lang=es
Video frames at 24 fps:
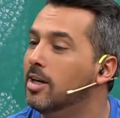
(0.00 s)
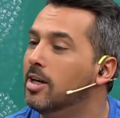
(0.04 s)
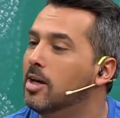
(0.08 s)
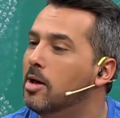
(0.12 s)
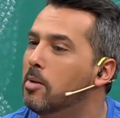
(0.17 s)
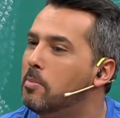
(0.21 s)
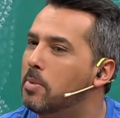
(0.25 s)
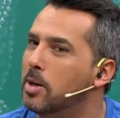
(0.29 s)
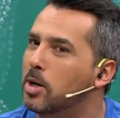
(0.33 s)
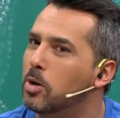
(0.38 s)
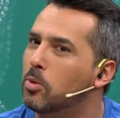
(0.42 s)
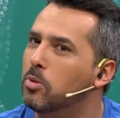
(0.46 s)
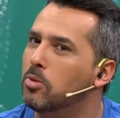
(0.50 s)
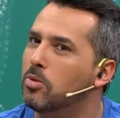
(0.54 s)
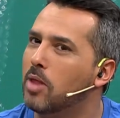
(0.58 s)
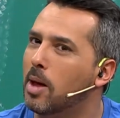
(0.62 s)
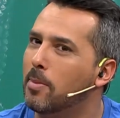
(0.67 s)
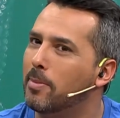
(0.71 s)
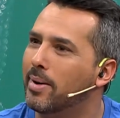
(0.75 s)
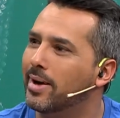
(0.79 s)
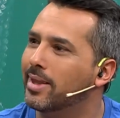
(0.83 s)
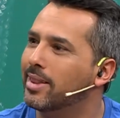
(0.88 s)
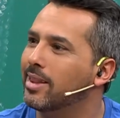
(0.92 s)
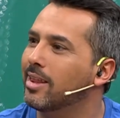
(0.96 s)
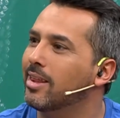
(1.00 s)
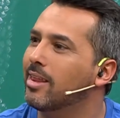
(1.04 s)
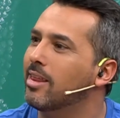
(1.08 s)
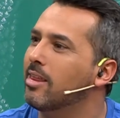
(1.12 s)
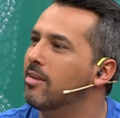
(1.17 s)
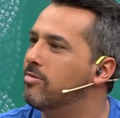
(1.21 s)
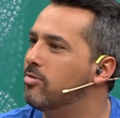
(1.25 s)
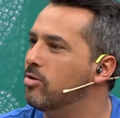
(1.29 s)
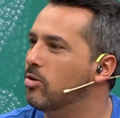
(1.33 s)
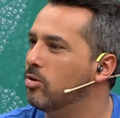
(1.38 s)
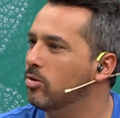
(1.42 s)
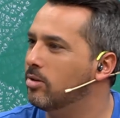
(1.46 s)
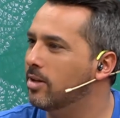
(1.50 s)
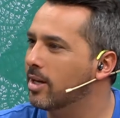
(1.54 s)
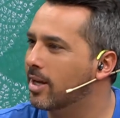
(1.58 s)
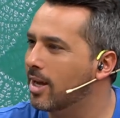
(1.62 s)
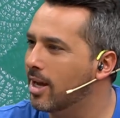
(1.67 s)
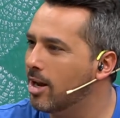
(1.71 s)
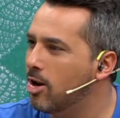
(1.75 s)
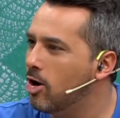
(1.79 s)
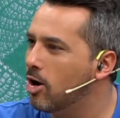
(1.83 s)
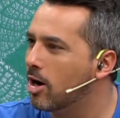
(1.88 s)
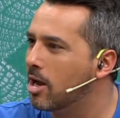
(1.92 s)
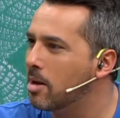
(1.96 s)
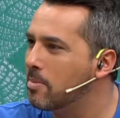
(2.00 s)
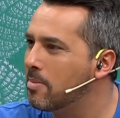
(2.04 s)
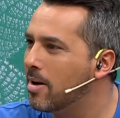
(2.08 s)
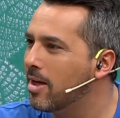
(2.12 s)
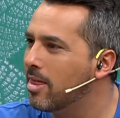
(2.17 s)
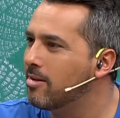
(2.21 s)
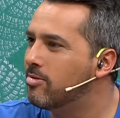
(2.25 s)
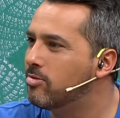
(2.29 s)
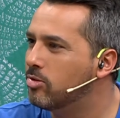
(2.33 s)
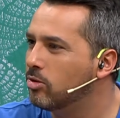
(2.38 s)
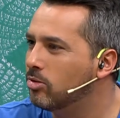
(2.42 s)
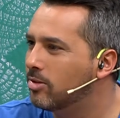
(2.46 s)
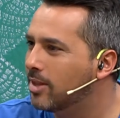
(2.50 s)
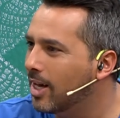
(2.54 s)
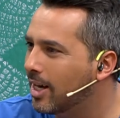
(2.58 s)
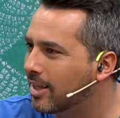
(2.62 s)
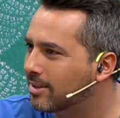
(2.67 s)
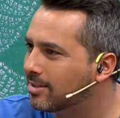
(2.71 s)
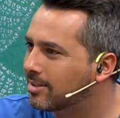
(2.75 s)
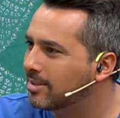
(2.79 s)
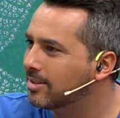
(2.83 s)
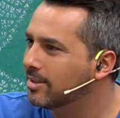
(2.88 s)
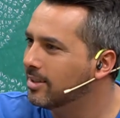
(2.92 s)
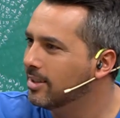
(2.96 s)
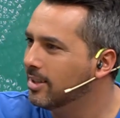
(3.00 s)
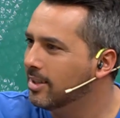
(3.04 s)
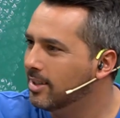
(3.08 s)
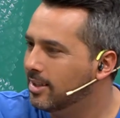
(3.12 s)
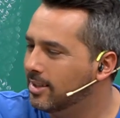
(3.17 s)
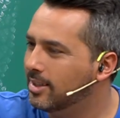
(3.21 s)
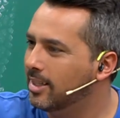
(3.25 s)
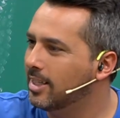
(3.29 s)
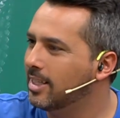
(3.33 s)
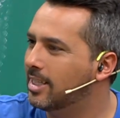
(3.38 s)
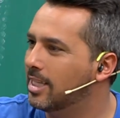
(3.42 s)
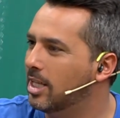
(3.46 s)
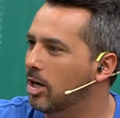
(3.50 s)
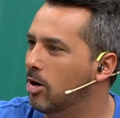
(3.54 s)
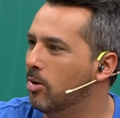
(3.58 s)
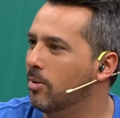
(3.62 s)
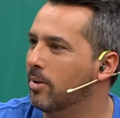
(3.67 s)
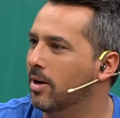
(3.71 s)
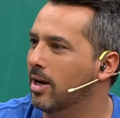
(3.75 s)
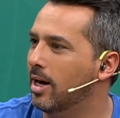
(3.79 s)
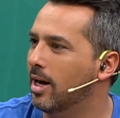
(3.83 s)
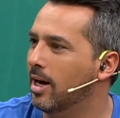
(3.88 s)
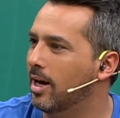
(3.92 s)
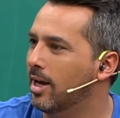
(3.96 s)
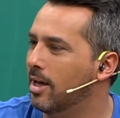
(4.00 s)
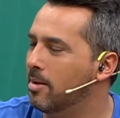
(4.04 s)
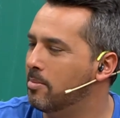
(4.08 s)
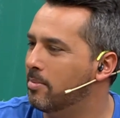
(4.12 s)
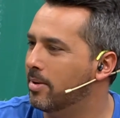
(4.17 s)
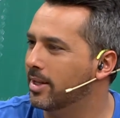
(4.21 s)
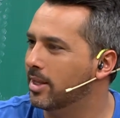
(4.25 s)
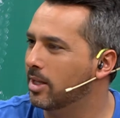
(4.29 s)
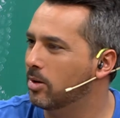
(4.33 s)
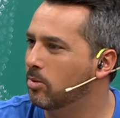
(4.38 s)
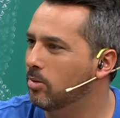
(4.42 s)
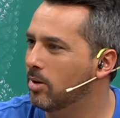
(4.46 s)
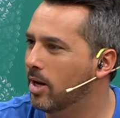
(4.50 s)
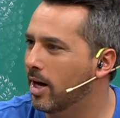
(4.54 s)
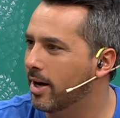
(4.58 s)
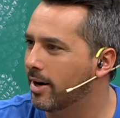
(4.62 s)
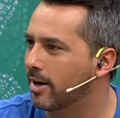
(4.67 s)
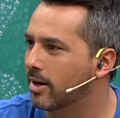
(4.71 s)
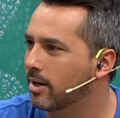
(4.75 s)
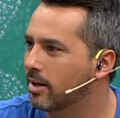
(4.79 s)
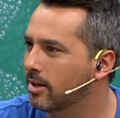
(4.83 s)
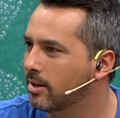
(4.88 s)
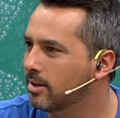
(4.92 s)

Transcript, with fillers: pero una parte de disfrute, ¿qué es lo que más disfrutás de esta obra? en particular?